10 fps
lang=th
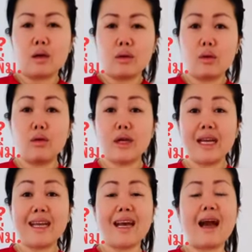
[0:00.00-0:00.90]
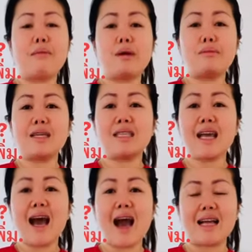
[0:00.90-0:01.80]
คู่นี้นะคะมันไม่ใช่
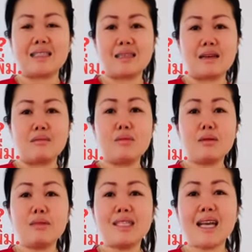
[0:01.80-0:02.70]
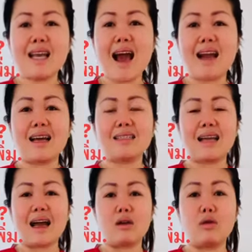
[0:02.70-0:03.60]
อาหารเสริมมันไม่ใช่ยารักษา
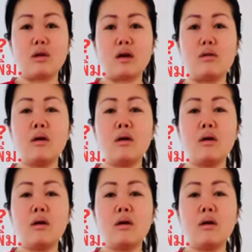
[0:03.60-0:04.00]
โรคแล้ว